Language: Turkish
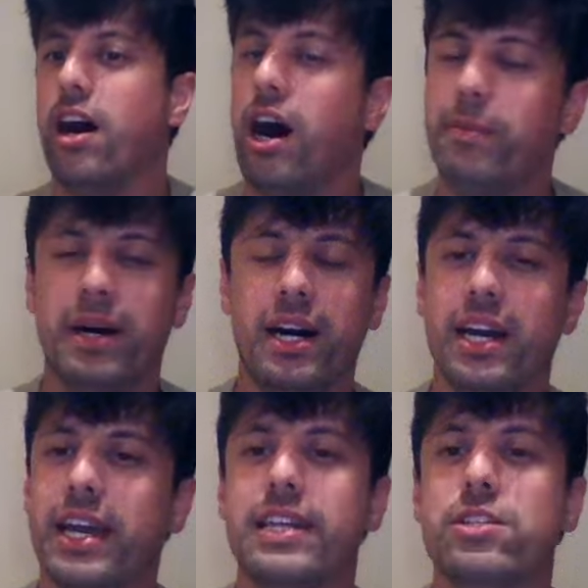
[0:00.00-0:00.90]

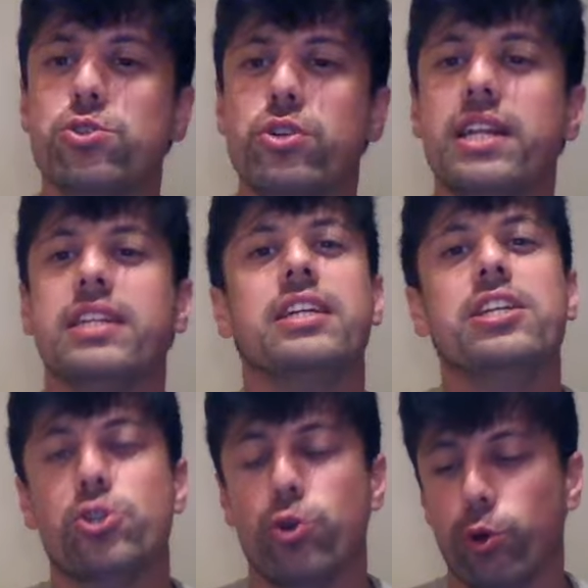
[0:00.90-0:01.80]
Ama Ediz Gürel'in
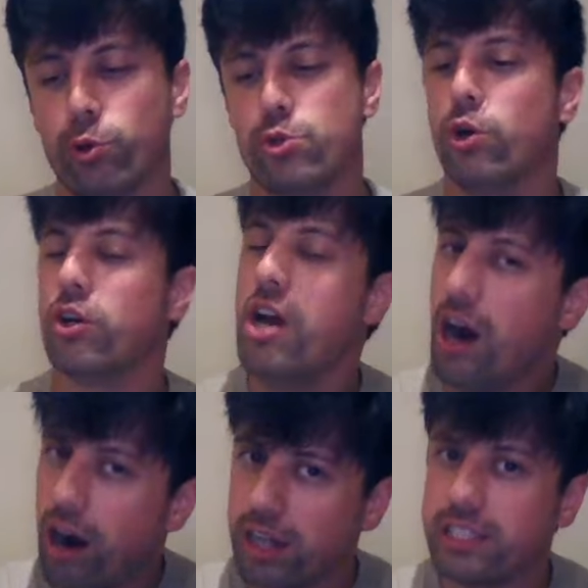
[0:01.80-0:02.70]
hiç korkusu yok.
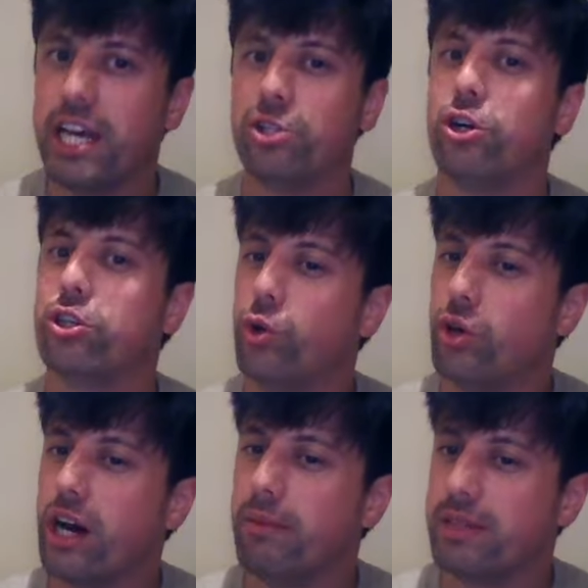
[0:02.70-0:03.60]
At E4
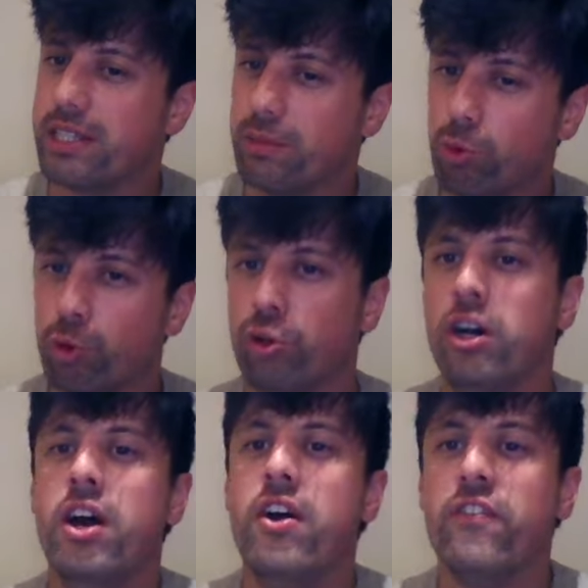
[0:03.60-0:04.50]
doğru hamlesini
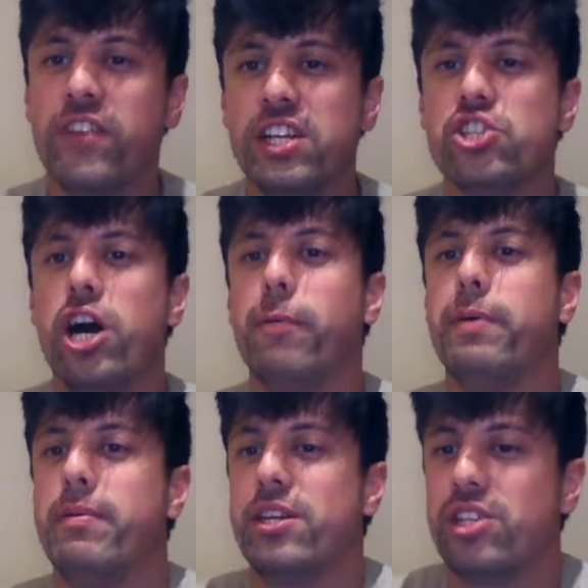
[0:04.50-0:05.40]
buldu. Fil çarpı
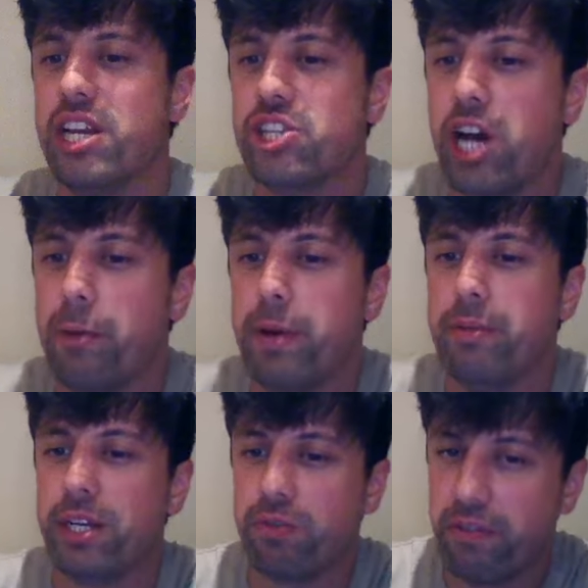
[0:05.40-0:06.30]
E5, D çarpı
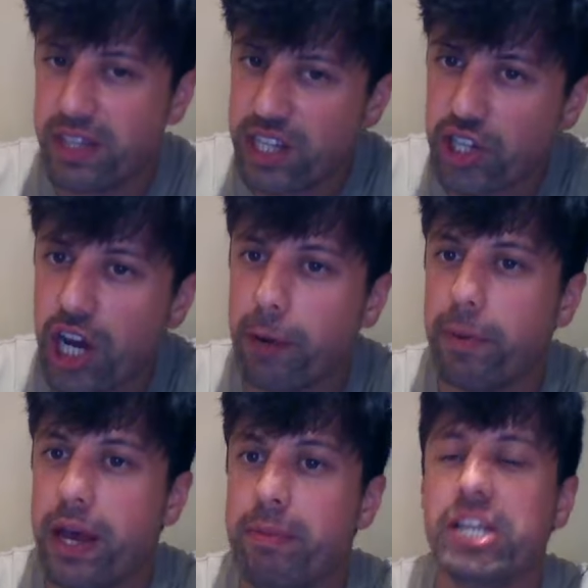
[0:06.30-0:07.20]
E5 ve Vezir çarpı
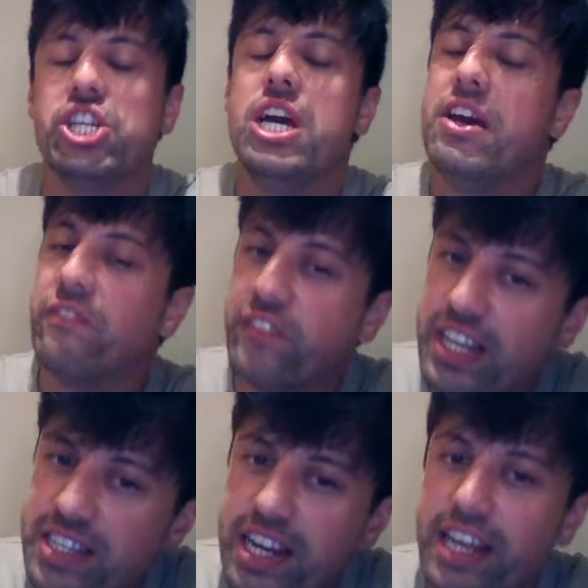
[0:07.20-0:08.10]
E5.
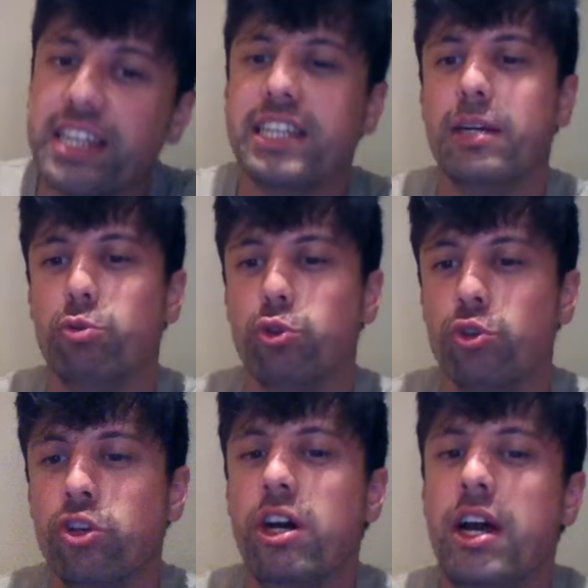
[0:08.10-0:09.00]
Vezir E2 de
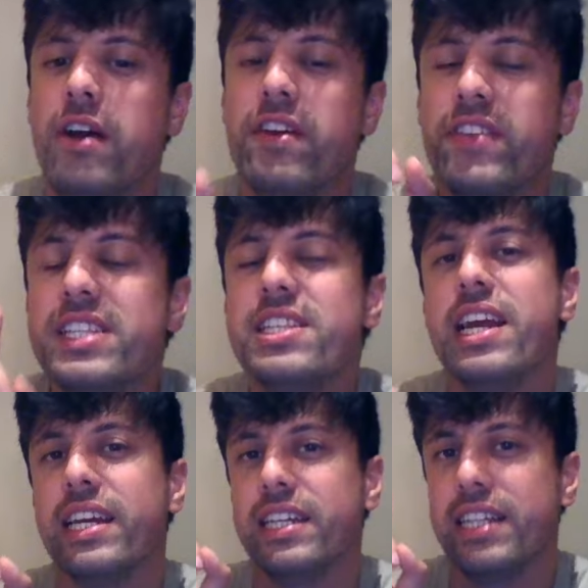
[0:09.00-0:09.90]
bulundu. Ve Vezir
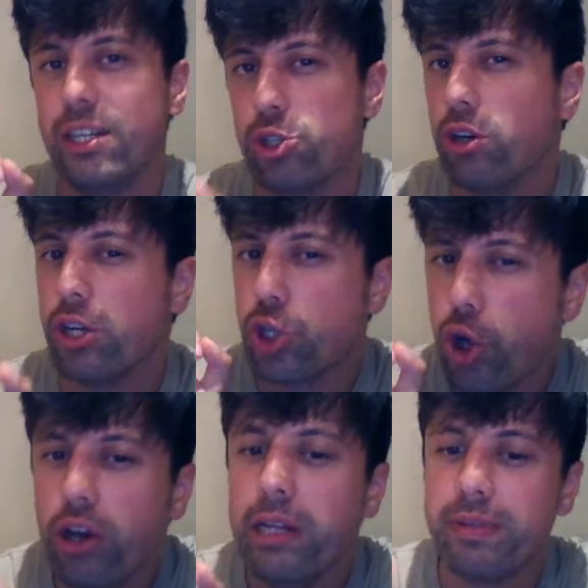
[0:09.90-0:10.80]
E2'den sonra
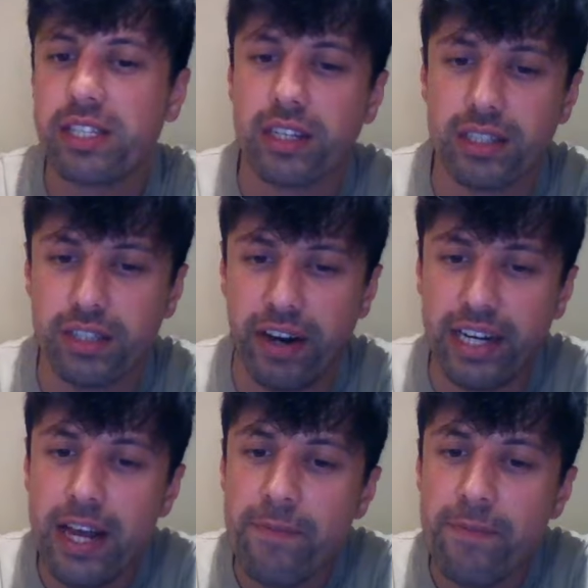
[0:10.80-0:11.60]
şöyle bir sıkıntı var.